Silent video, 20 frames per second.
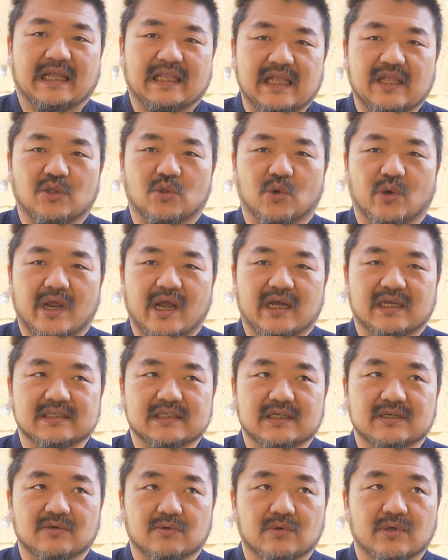dentro
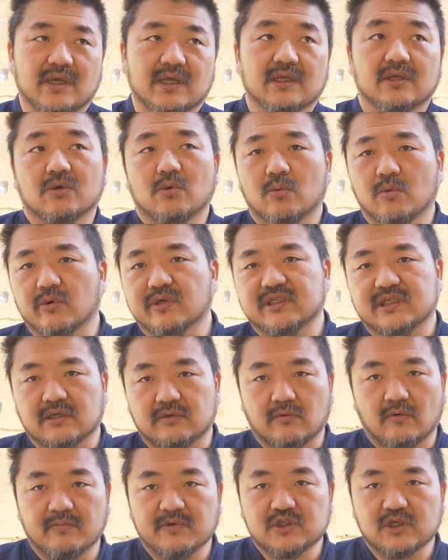casa ok comunque sì
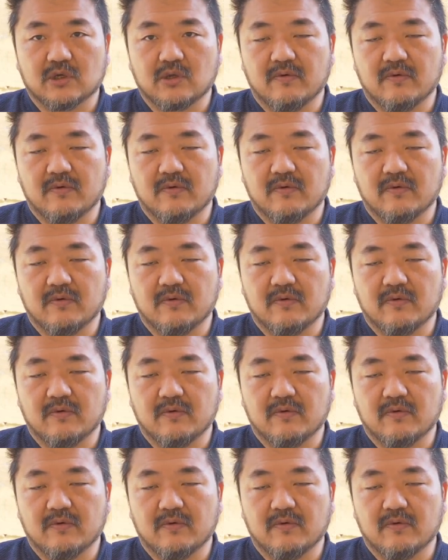ho messo